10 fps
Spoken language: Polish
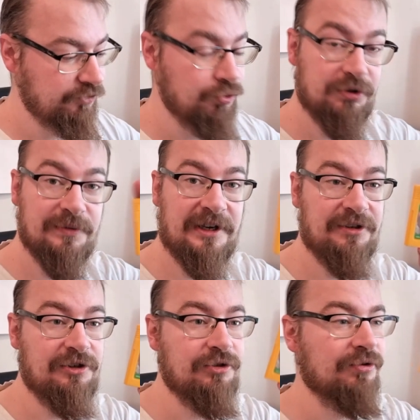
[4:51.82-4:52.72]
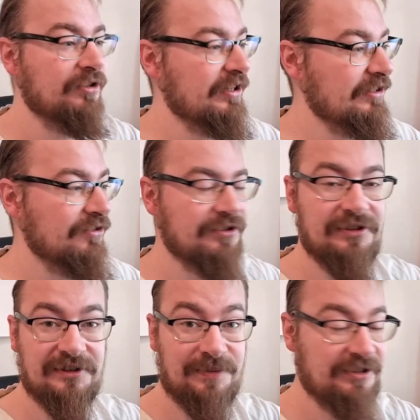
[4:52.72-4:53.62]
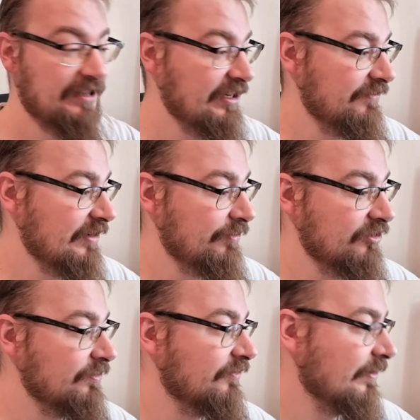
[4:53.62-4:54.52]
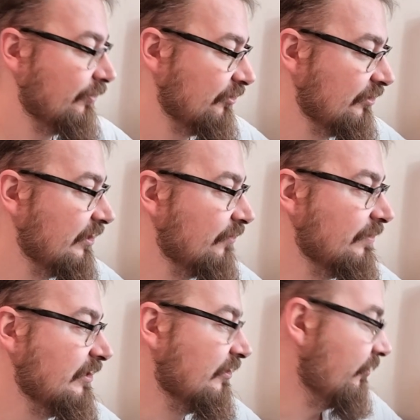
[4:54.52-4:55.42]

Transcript: w żółtym kartridżu. To takie dosyć niespotykane w Japonii, bo w Japonii nie robili